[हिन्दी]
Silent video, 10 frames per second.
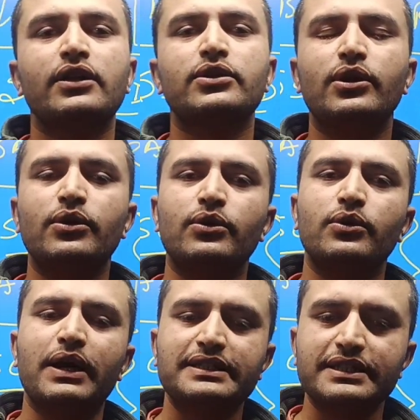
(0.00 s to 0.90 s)

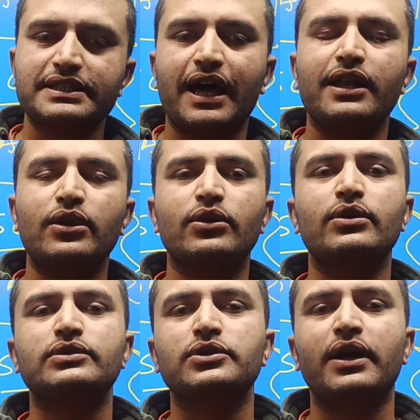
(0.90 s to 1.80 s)
तो वैसे सारे
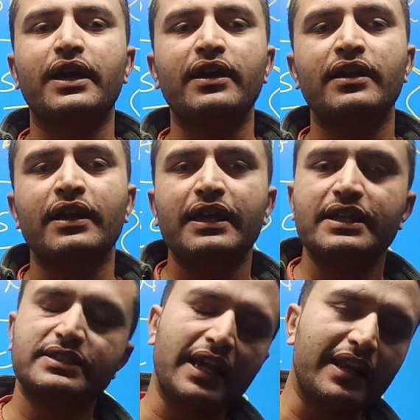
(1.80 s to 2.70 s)
लोग जो हैं
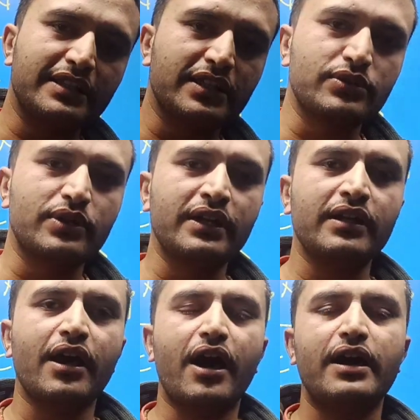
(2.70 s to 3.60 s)
इस चैनल से जुड़े
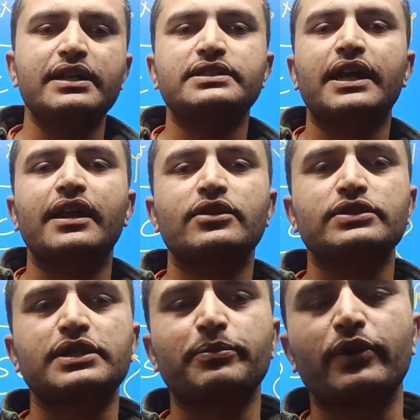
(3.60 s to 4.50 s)
और इस चैनल को
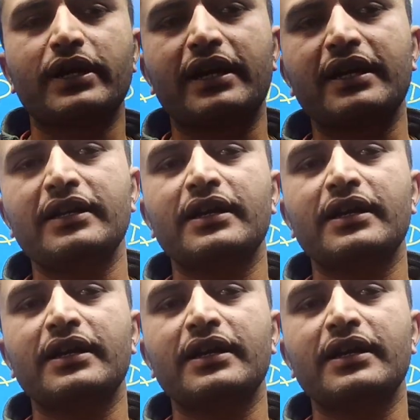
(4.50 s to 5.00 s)
सपोर्ट करें